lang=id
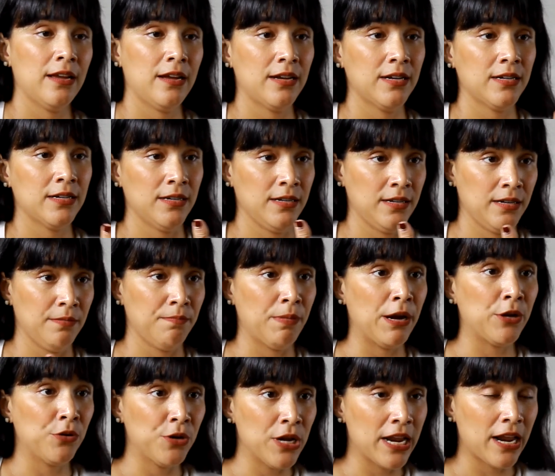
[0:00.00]
Eh,
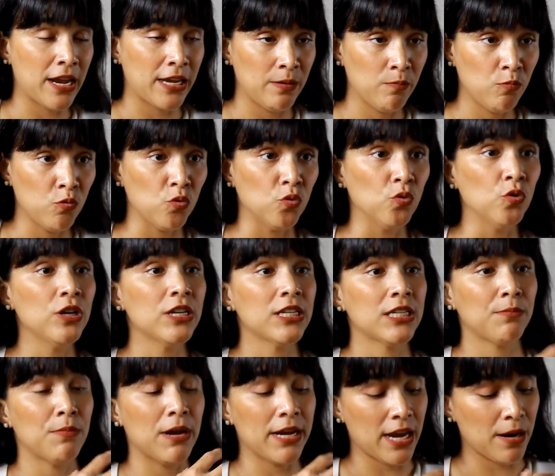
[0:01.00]
payudara ibu,
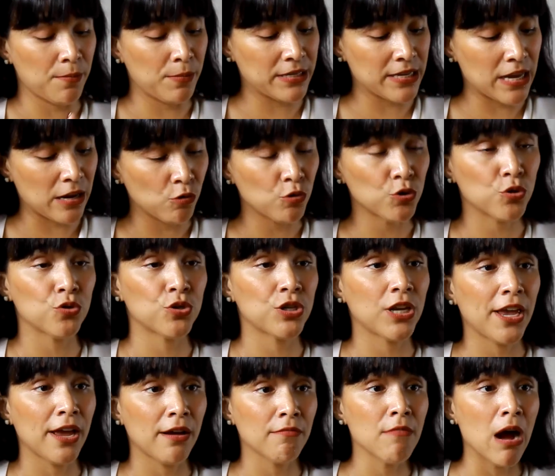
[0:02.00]
sebagian besar
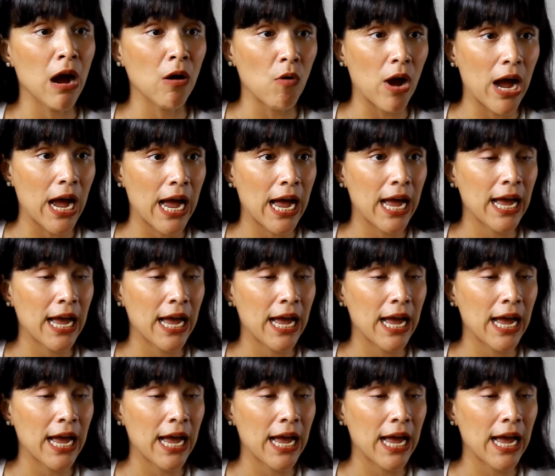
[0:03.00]
khususnya yang bawah.